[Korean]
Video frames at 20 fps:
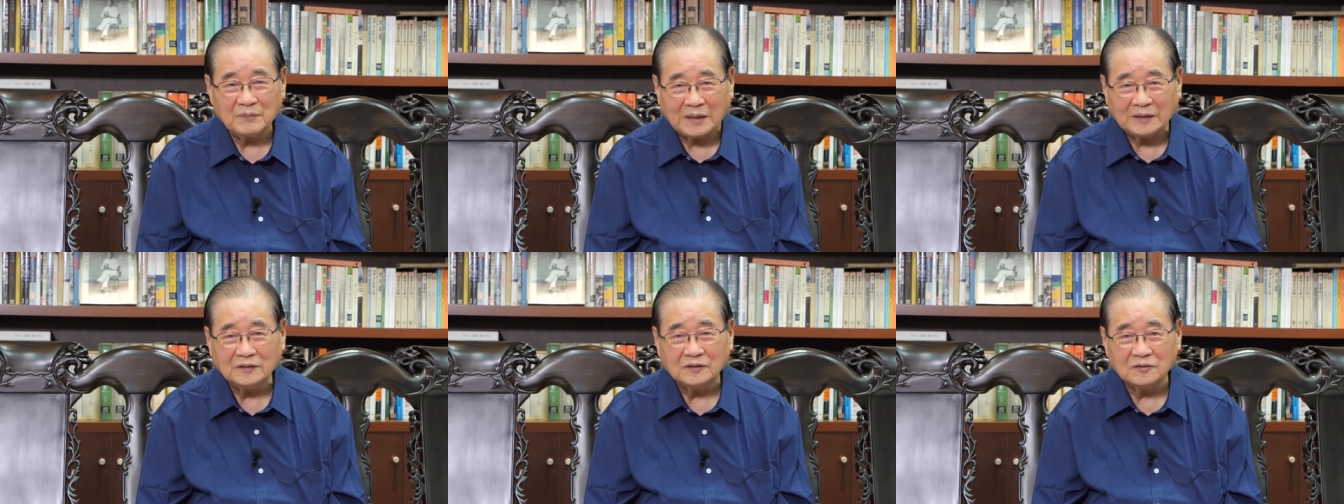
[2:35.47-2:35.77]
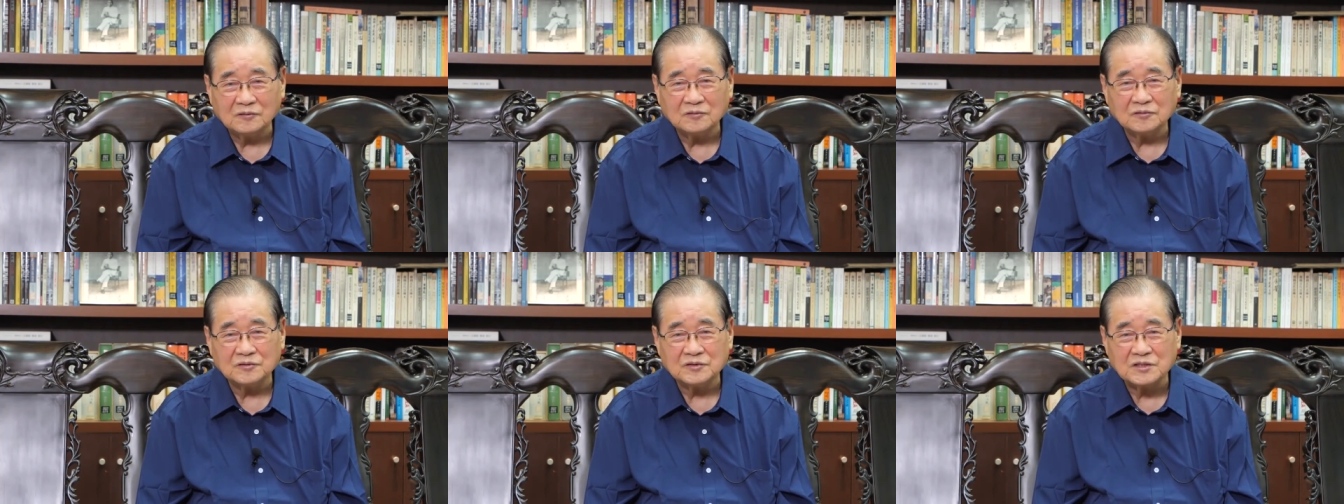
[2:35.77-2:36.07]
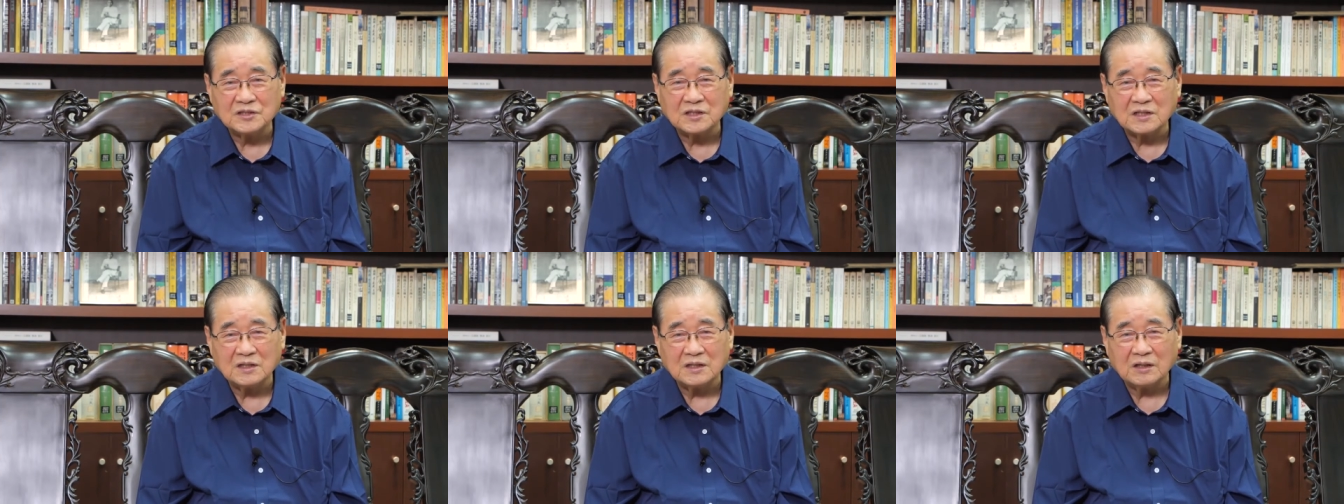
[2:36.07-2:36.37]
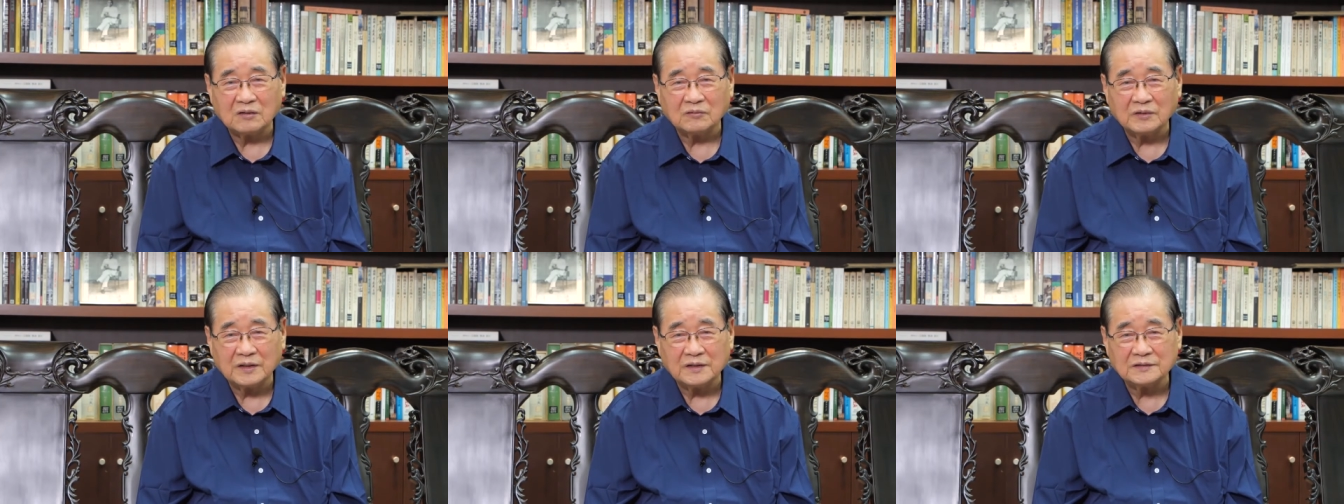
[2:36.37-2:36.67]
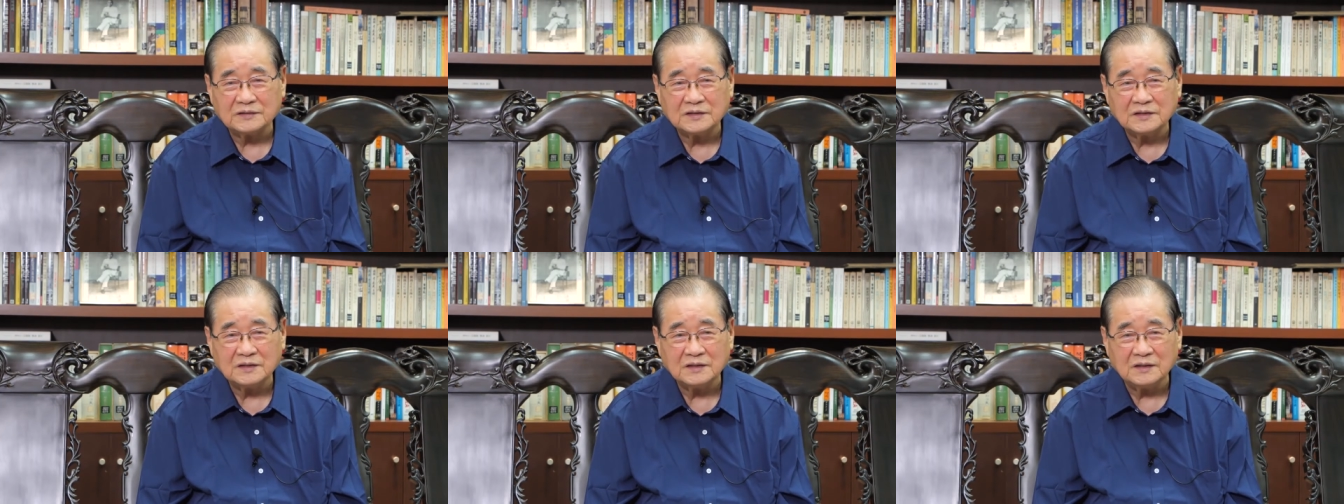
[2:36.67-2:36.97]
만들고 지키려고
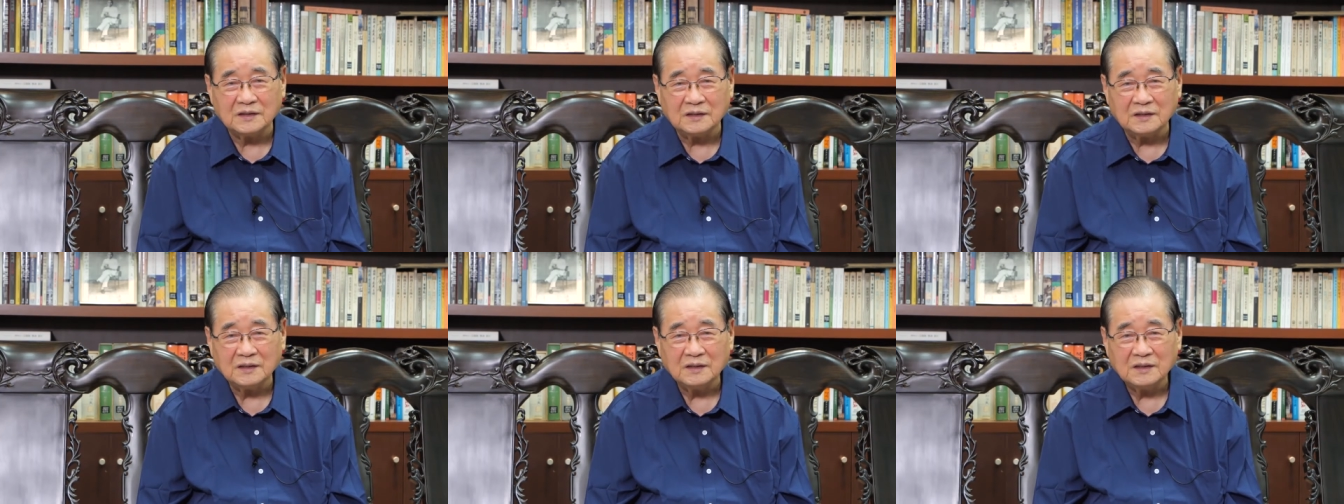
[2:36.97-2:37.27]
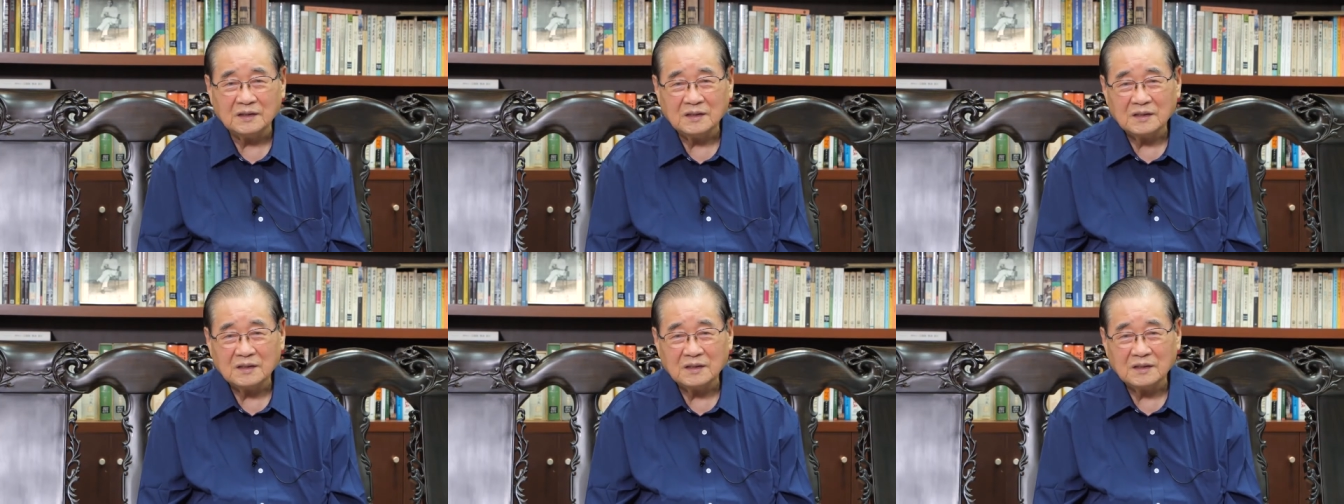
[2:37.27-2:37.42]
했지.